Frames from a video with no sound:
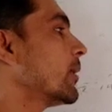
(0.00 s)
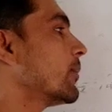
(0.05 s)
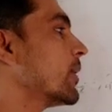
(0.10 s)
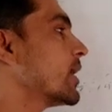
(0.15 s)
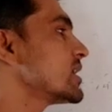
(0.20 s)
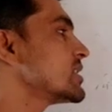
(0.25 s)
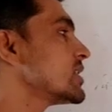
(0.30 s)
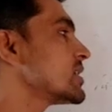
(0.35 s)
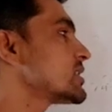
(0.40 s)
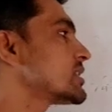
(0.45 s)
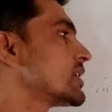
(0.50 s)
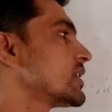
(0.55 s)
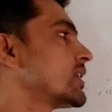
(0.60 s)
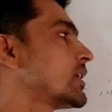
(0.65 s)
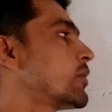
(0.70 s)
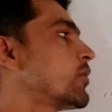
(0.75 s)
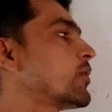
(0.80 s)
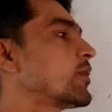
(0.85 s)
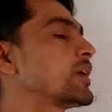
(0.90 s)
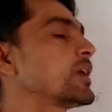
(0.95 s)
अभाज्य
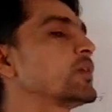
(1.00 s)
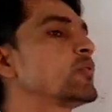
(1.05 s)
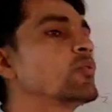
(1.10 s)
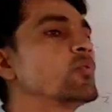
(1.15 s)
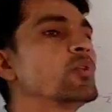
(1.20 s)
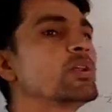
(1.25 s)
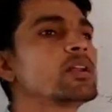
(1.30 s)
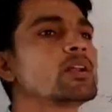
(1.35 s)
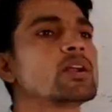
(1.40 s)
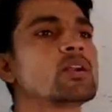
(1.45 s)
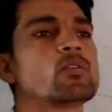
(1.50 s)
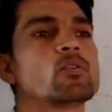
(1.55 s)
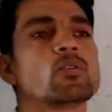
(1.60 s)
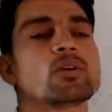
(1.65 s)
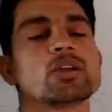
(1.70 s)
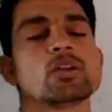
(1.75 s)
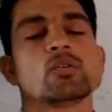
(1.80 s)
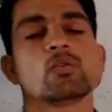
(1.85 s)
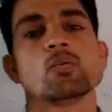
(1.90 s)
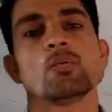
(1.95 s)
संख्याओं के
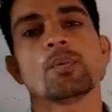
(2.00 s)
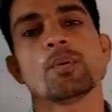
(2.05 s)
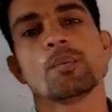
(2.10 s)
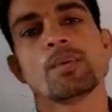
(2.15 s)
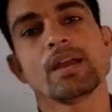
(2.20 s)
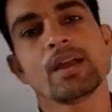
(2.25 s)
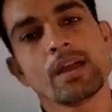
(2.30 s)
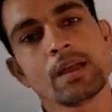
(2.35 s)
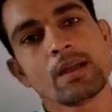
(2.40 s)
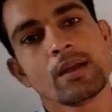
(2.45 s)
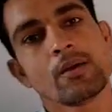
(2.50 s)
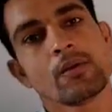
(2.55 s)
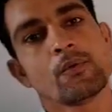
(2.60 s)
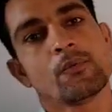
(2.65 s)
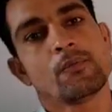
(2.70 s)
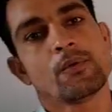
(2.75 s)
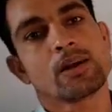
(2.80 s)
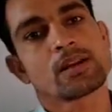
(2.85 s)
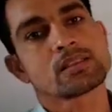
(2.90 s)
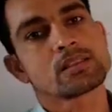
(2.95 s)
गुणनखंडों के रूप में
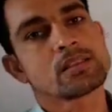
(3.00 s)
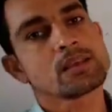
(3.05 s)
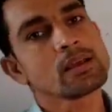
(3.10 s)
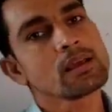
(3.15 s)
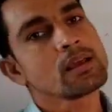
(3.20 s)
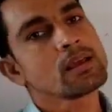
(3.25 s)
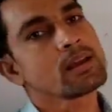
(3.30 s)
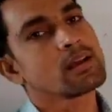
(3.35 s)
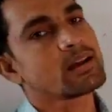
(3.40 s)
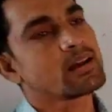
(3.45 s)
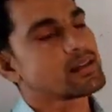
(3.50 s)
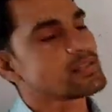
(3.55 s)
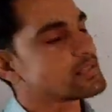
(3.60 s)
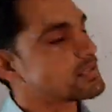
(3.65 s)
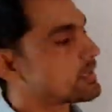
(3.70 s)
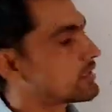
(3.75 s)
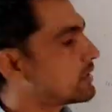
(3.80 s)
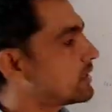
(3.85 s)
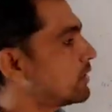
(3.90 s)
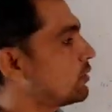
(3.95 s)
व्यक्त कर
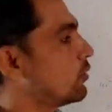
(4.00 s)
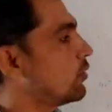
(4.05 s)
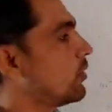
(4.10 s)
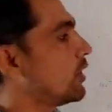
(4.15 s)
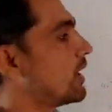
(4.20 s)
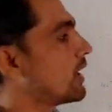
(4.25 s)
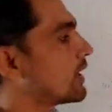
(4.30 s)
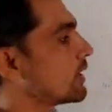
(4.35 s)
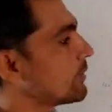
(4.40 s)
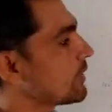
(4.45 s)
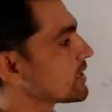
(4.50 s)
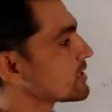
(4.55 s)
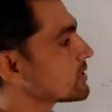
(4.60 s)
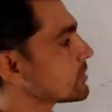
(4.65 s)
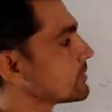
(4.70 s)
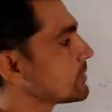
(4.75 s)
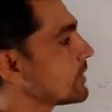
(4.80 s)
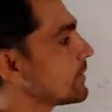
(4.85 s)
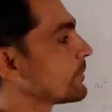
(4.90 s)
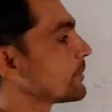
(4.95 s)
सकते हो आगे बात
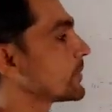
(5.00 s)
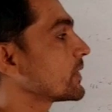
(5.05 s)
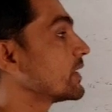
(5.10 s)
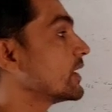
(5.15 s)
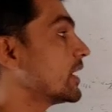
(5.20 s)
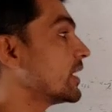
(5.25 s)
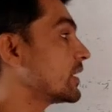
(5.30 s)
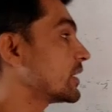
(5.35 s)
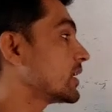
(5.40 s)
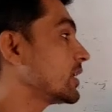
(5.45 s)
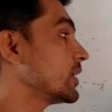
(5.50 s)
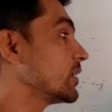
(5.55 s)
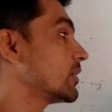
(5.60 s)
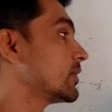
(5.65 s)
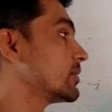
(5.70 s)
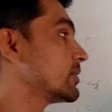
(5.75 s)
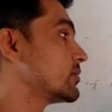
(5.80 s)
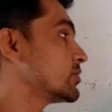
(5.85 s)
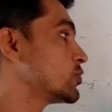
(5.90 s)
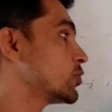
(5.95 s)
समझ यानी कि
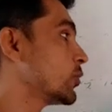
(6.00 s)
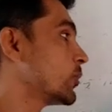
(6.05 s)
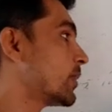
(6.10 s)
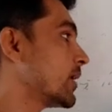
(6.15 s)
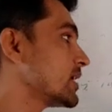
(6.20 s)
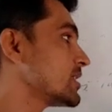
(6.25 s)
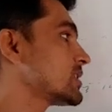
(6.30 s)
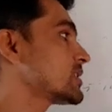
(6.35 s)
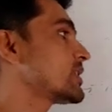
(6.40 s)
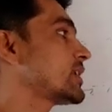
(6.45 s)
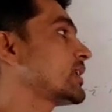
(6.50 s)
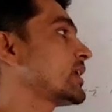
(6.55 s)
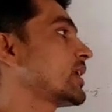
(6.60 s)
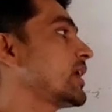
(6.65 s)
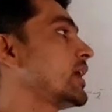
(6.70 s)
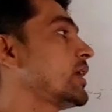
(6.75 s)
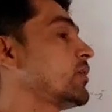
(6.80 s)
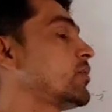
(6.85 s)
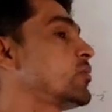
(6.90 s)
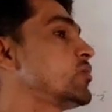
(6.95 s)
जो भाज्य
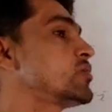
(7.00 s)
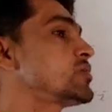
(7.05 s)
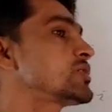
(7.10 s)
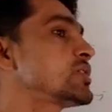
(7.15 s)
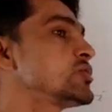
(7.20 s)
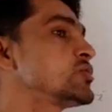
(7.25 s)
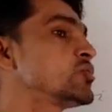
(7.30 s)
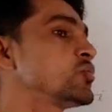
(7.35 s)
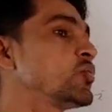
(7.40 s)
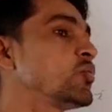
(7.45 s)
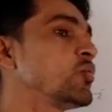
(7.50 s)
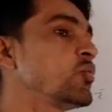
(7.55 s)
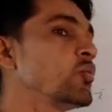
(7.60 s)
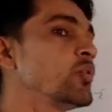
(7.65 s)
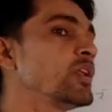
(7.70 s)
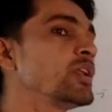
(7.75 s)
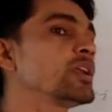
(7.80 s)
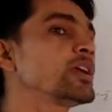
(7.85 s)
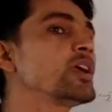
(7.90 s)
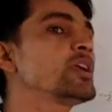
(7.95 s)
संख्या है उसके जो
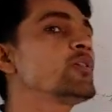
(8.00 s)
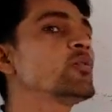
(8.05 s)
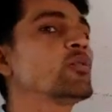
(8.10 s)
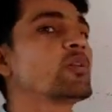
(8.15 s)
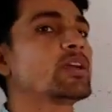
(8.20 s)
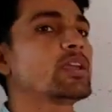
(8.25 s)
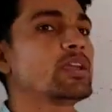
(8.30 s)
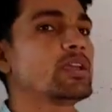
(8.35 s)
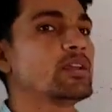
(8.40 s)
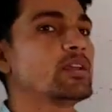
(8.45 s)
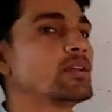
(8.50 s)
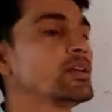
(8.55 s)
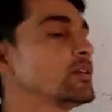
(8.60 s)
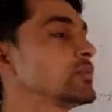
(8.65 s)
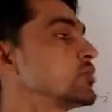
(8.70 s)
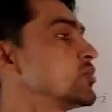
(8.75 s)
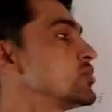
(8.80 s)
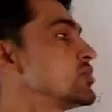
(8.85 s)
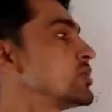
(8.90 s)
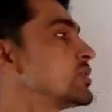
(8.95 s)
गुणनखंड होंगे
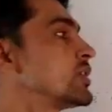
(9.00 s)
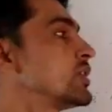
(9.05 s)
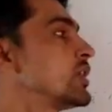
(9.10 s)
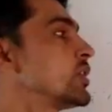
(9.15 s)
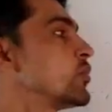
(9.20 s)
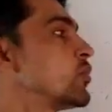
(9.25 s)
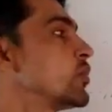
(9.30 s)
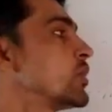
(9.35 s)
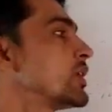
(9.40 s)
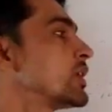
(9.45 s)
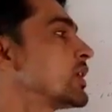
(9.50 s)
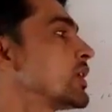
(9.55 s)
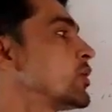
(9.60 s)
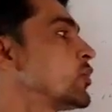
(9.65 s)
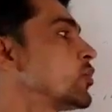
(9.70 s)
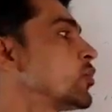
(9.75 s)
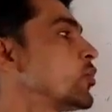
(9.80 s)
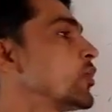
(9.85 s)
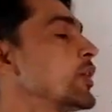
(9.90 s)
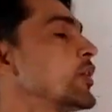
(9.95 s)
तो जितने
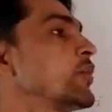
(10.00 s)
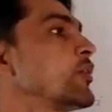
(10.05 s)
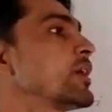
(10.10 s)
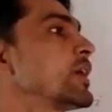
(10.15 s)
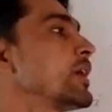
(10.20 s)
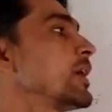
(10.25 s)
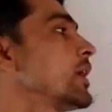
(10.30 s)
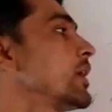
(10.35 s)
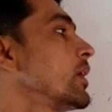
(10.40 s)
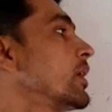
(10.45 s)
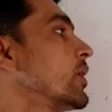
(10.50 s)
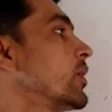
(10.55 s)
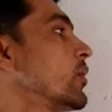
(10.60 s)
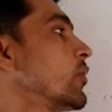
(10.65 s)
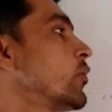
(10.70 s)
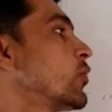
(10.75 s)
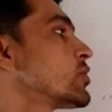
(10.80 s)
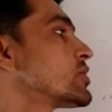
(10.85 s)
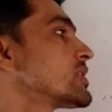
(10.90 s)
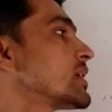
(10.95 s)
गुणनखंड टुकड़े होंगे
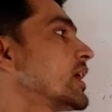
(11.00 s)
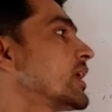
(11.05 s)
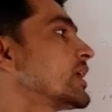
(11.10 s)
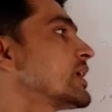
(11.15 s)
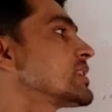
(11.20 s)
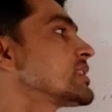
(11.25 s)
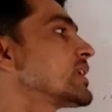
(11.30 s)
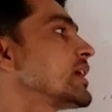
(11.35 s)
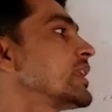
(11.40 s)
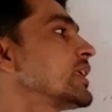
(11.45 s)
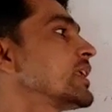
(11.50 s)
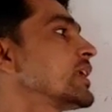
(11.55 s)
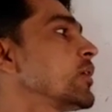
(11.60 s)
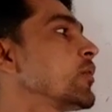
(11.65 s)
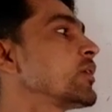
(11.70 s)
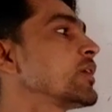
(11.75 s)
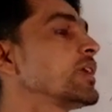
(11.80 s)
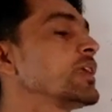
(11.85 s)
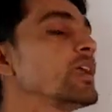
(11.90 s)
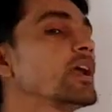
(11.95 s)
वो सारे के सारे
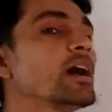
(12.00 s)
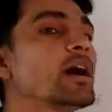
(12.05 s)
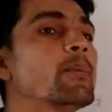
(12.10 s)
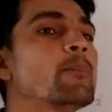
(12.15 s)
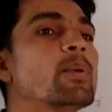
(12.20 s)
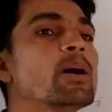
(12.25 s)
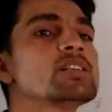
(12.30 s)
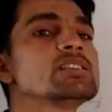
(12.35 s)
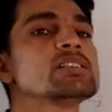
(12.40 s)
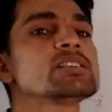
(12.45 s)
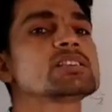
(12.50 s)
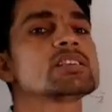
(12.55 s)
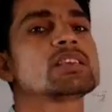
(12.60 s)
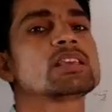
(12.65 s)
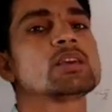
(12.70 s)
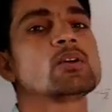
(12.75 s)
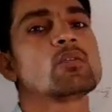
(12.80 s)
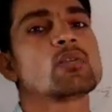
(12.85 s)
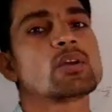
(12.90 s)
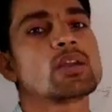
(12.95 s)
क्या होगी अभाज्य
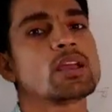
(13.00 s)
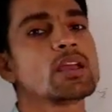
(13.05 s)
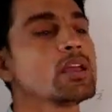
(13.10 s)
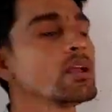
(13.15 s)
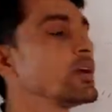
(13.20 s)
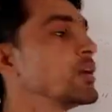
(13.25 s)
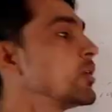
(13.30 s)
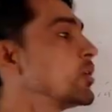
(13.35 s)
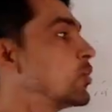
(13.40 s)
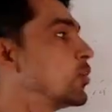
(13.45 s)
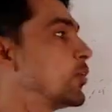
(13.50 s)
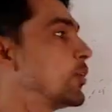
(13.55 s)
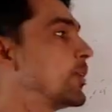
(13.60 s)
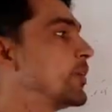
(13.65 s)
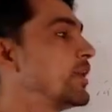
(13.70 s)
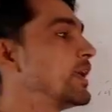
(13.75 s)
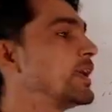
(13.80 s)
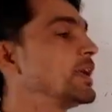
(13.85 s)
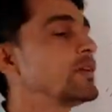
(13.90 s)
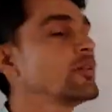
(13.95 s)
संख्याओं के रूप
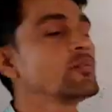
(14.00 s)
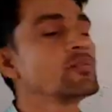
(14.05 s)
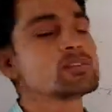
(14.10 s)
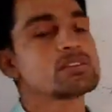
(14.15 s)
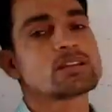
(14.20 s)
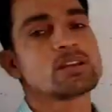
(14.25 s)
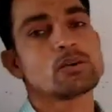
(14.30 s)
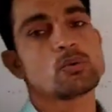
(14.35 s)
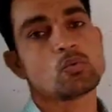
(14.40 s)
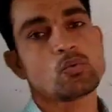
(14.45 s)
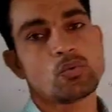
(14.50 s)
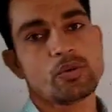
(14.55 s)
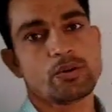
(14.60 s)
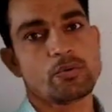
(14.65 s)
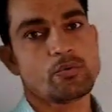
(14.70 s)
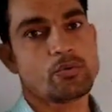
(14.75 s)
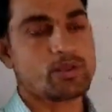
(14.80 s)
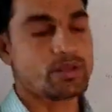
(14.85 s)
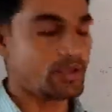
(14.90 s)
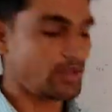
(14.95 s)
में इसके
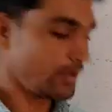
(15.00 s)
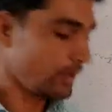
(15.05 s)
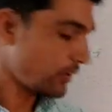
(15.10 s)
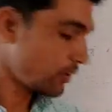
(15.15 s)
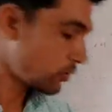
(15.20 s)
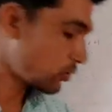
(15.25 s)
टुकड़े होंगे